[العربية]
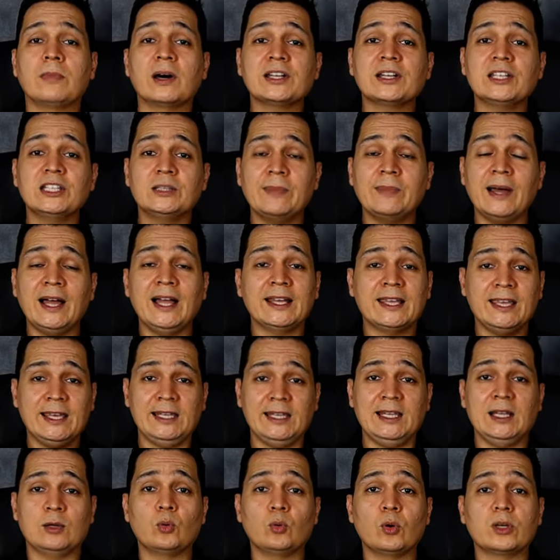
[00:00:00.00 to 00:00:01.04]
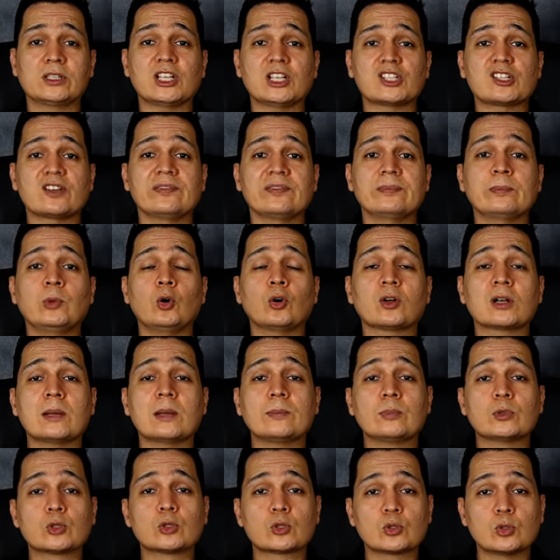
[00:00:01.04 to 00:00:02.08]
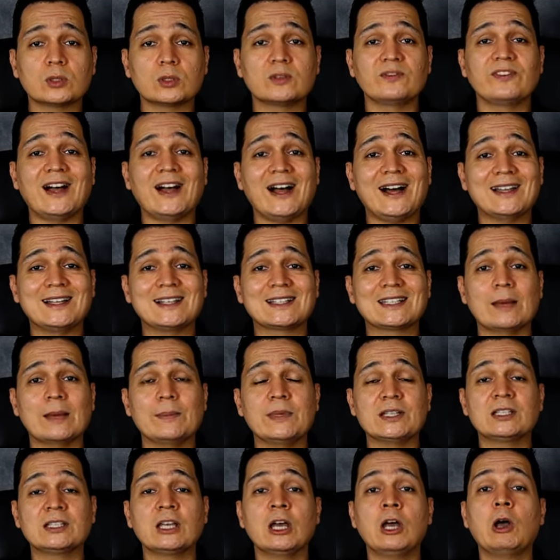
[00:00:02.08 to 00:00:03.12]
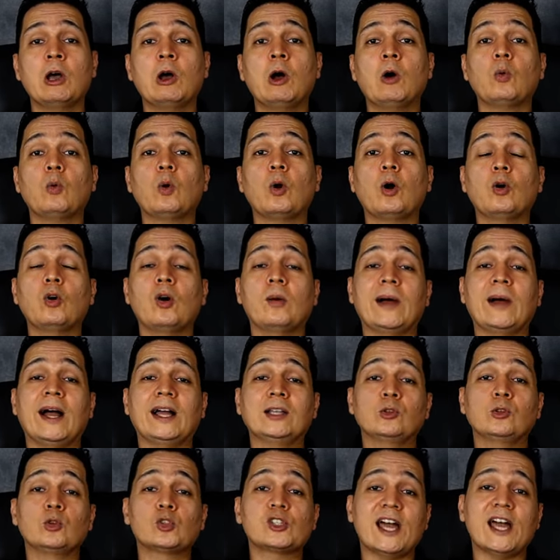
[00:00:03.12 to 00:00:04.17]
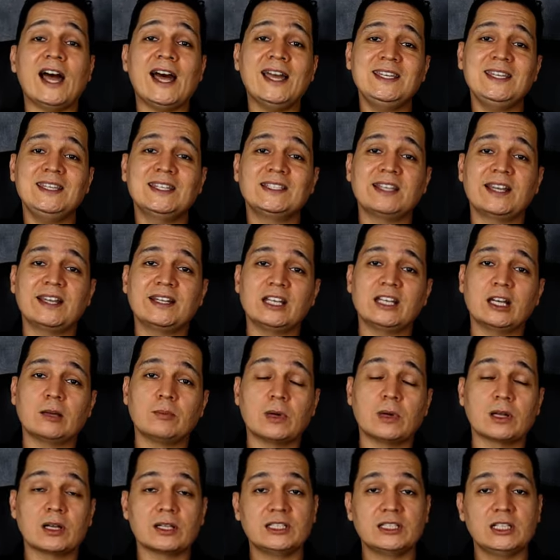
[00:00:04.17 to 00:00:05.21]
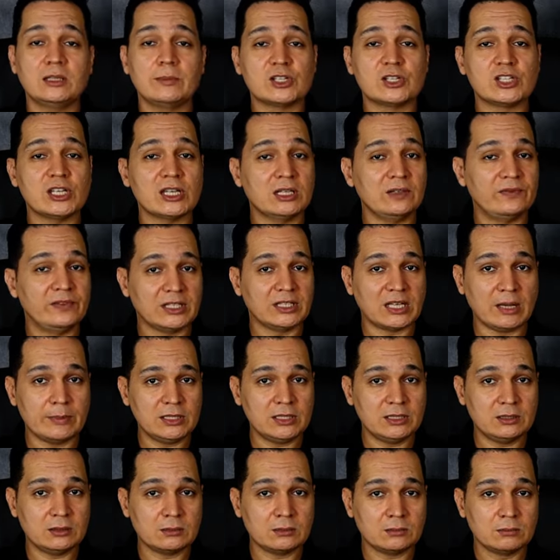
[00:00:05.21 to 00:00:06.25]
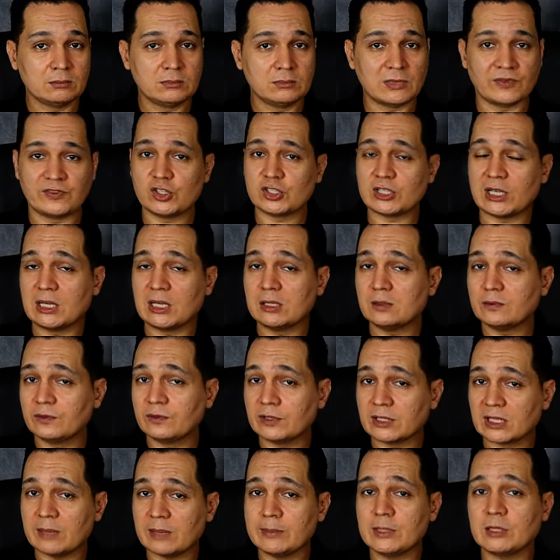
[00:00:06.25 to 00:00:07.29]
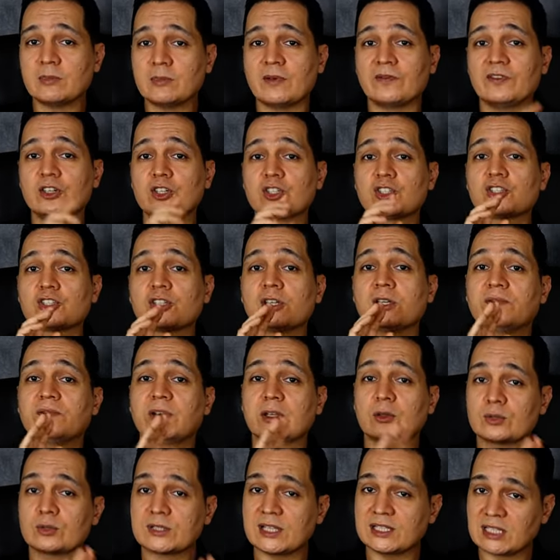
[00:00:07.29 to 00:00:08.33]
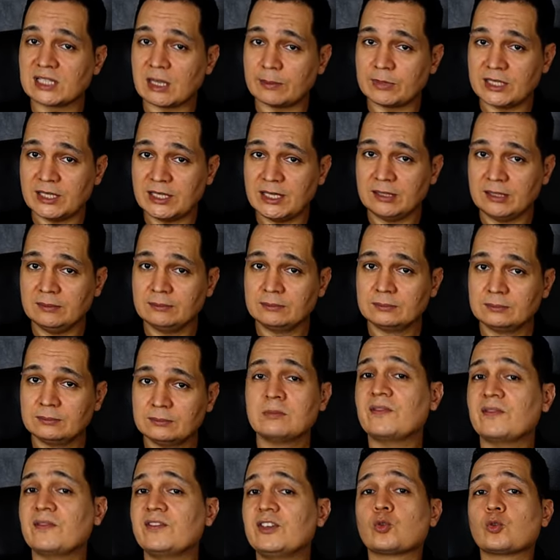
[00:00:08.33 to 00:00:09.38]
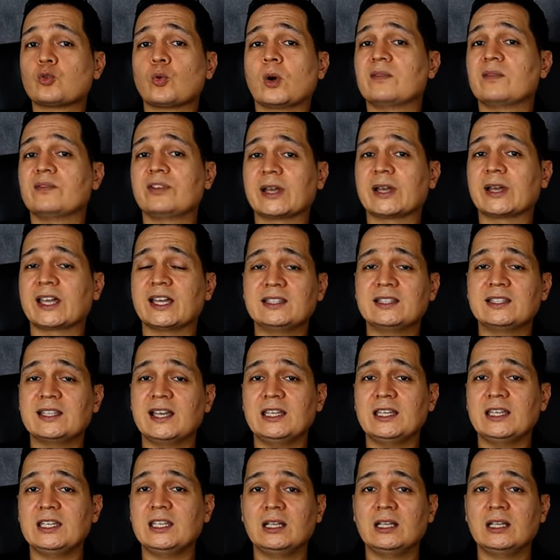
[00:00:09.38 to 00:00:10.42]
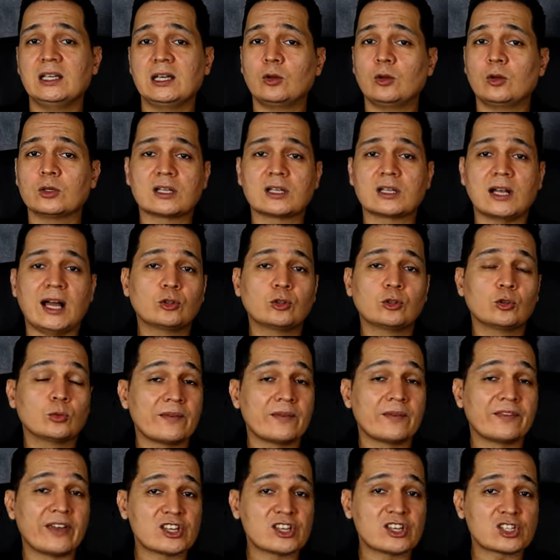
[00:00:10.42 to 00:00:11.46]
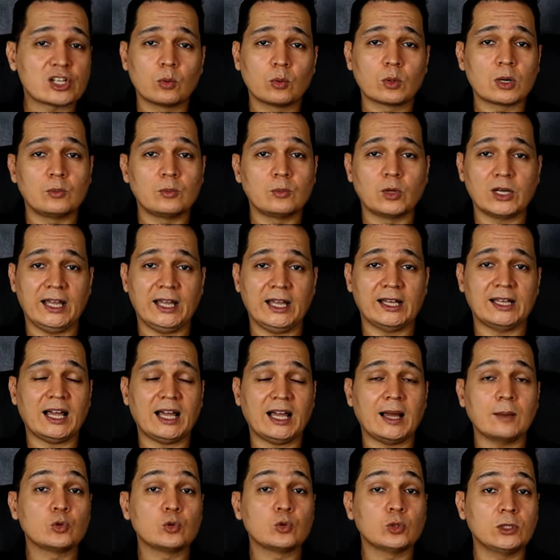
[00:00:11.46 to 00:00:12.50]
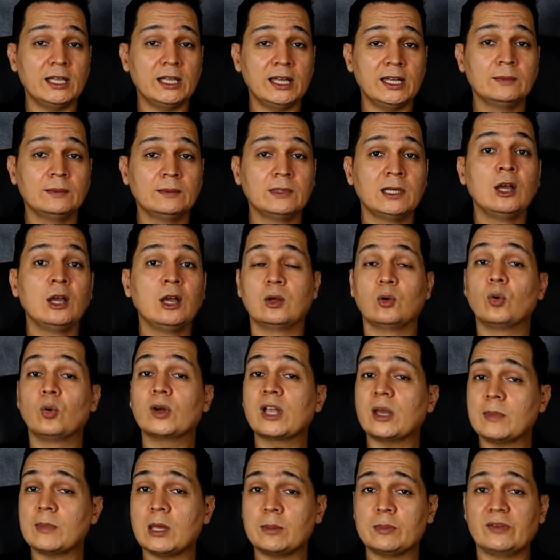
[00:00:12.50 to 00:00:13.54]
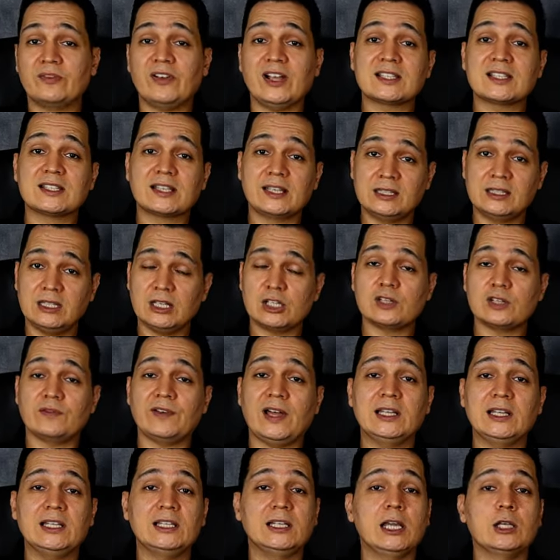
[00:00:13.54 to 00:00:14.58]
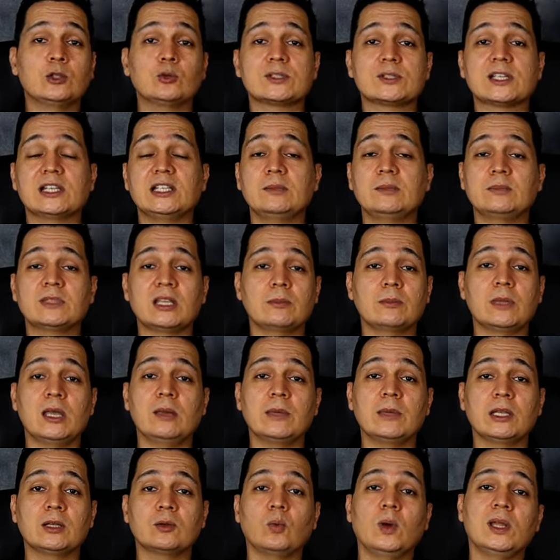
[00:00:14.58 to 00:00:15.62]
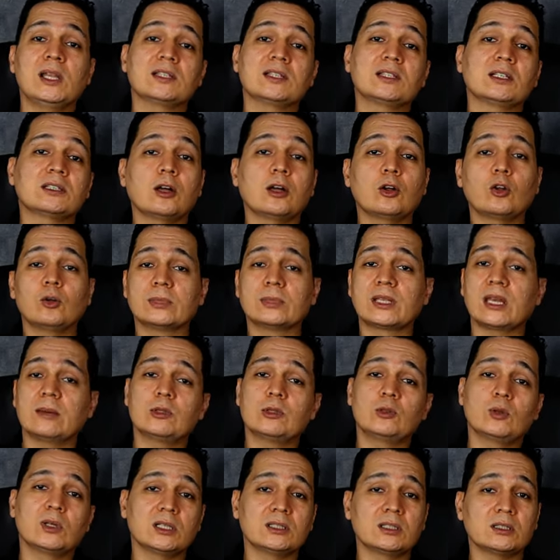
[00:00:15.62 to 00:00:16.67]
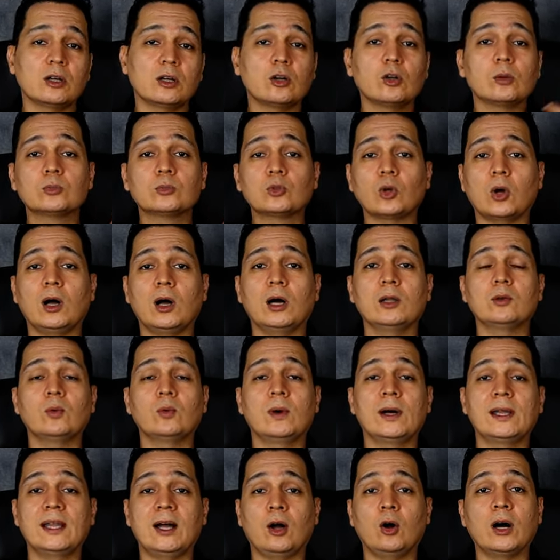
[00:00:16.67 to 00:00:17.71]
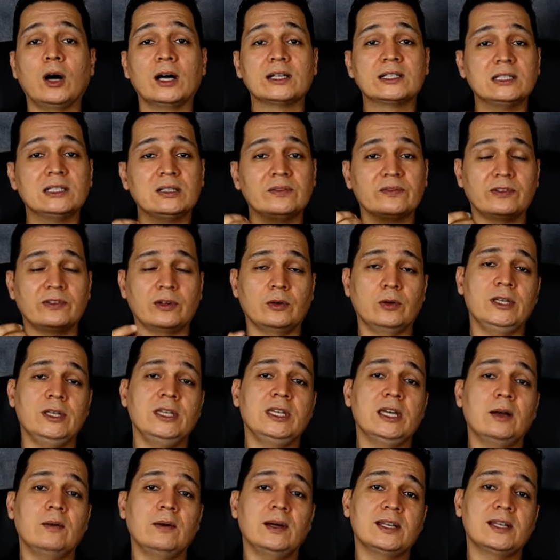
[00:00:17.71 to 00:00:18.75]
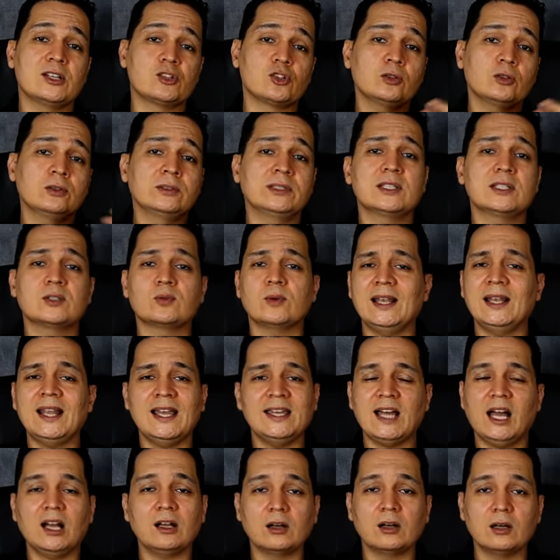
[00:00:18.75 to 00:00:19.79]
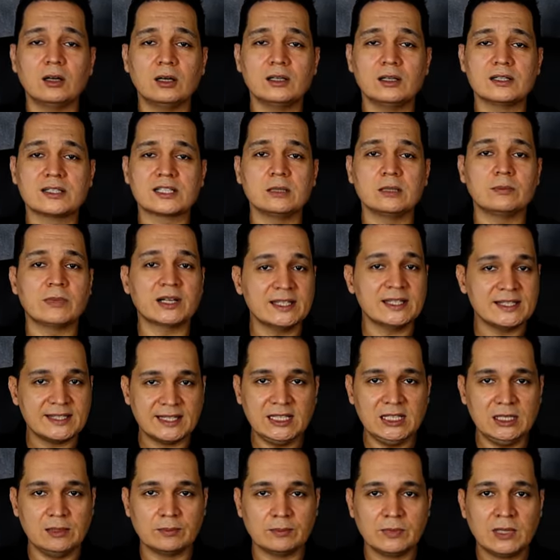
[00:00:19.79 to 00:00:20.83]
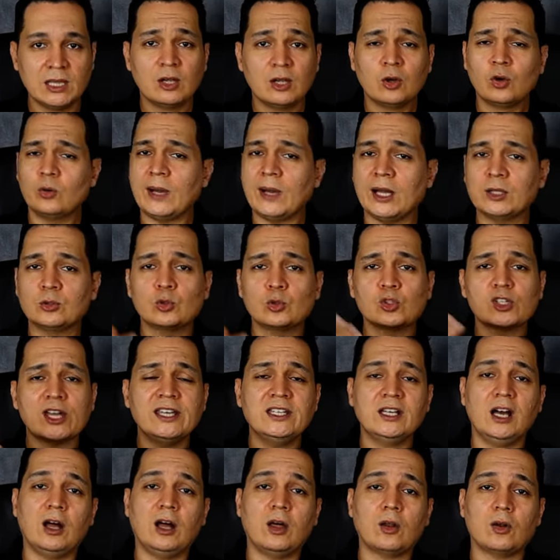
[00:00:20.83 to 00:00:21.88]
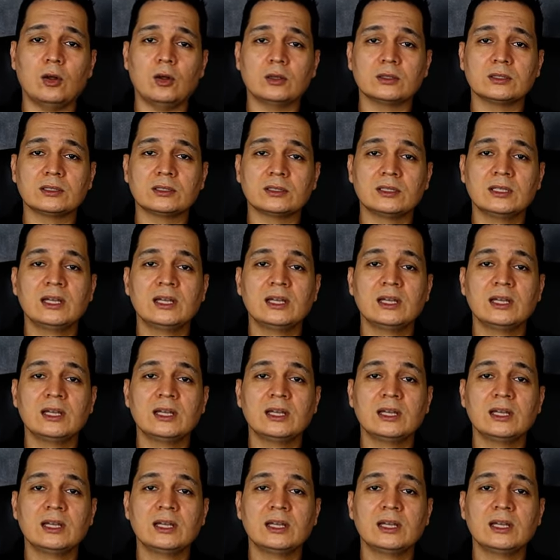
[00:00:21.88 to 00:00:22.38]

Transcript: مريض بقى جالك واكتشف بؤره بالصدفه على الكبد وهو ما عندوش اي تاريخ مرضي لمشاكل في الكبد مفيش تليف في الكبد مفيش فيروسات كبديه مفيش ورم في مكان تاني الاسره عنده ما فيهاش اورام ولا حاجه الحمد لله وكمان بالفحص جيت تكشف عليه لقيته سليم تماما ولا تضخم كبد ولا تضخم طحال ولا عقد لمفاويه ولا جوندس ولا اي حاجه خالص المريض سليم وما عندوش اي اعراض